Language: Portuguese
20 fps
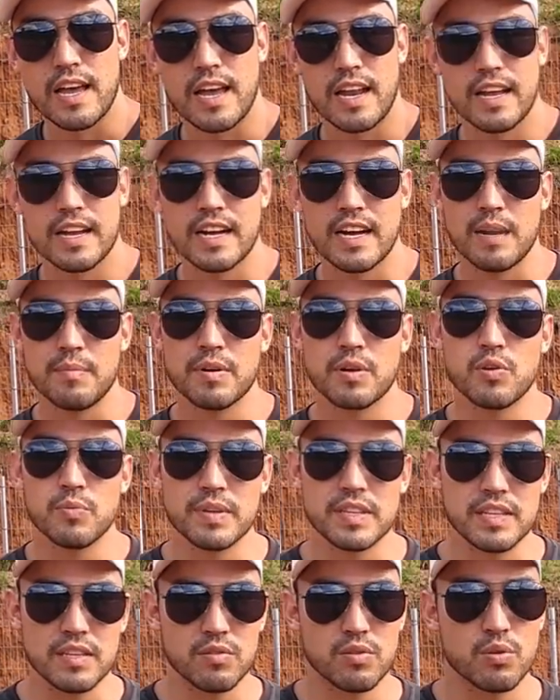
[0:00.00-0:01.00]
ela acaba
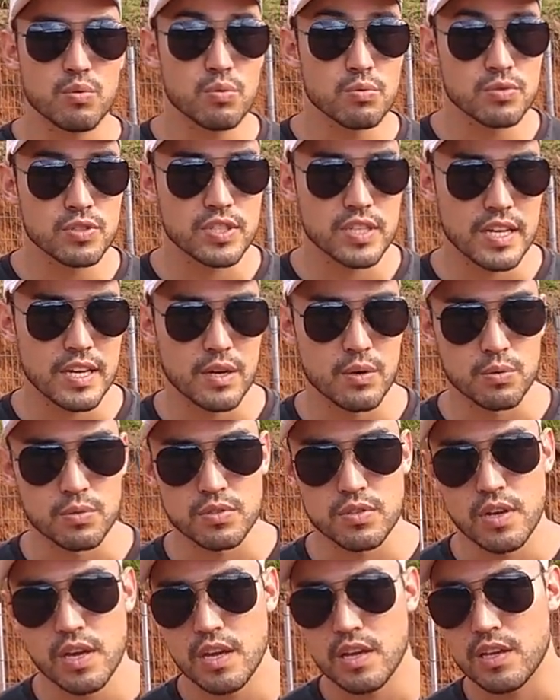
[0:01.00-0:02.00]
cometendo alguns
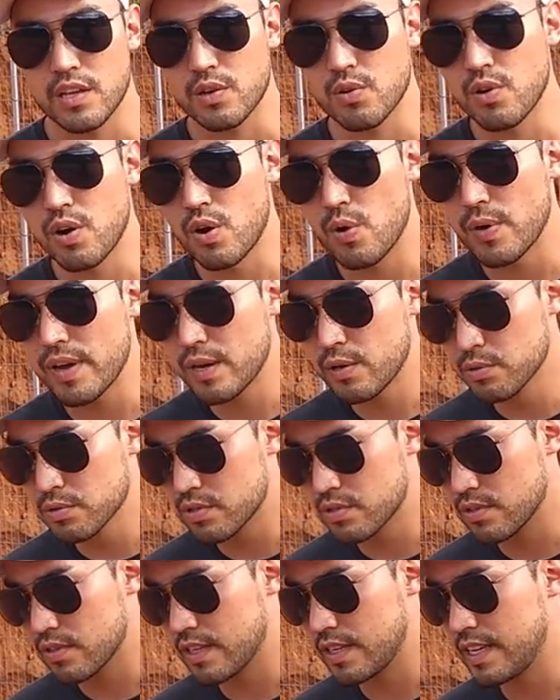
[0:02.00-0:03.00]
erros, igual
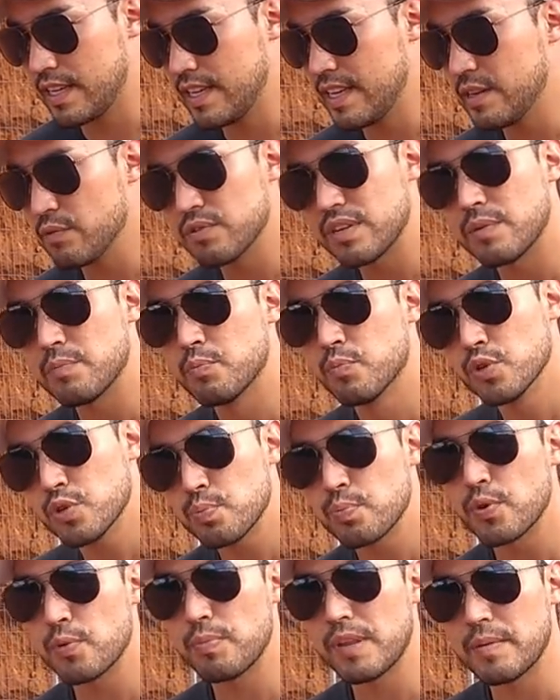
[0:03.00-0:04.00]
erros que iam dar
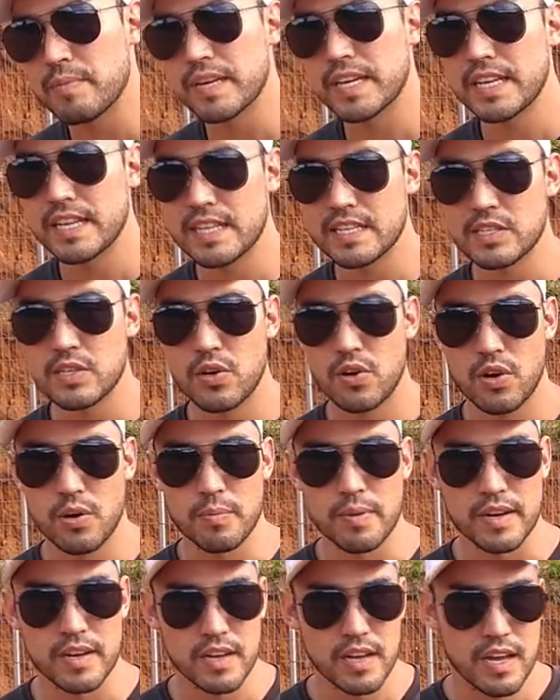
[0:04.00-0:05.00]
muito problema aqui nessa
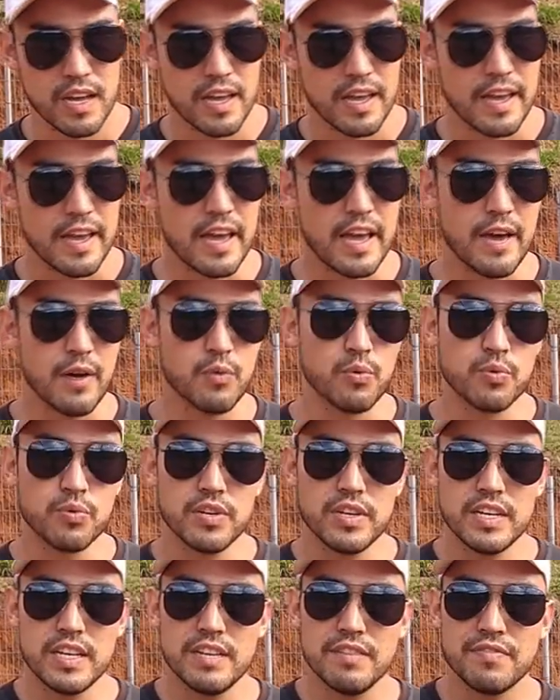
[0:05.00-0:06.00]
obra. É o
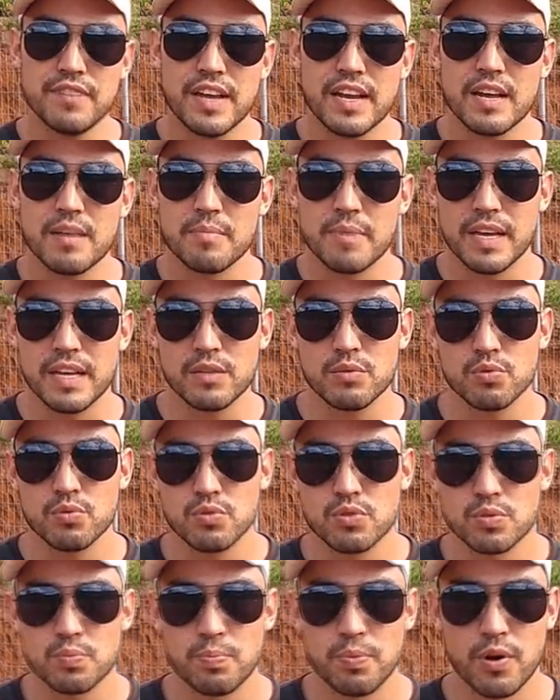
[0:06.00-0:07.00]
nivelamento
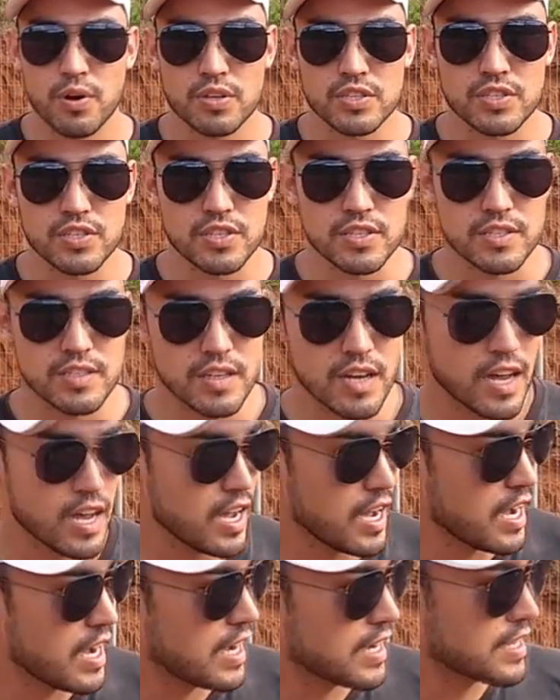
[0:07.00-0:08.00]
dos postes.
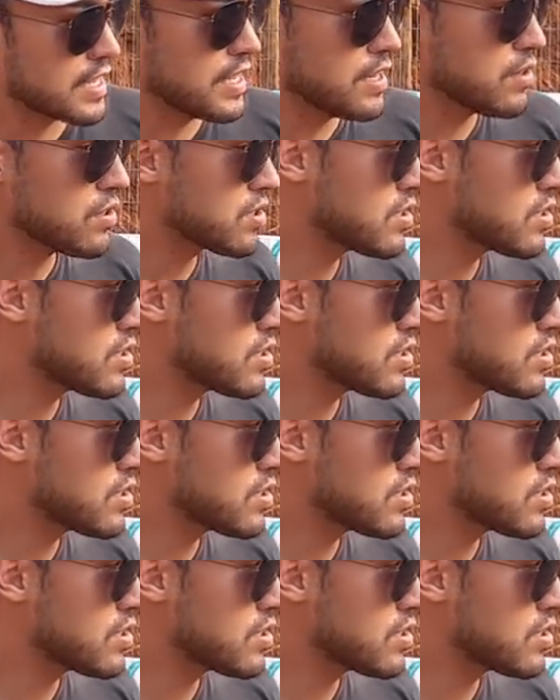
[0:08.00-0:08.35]
Aqui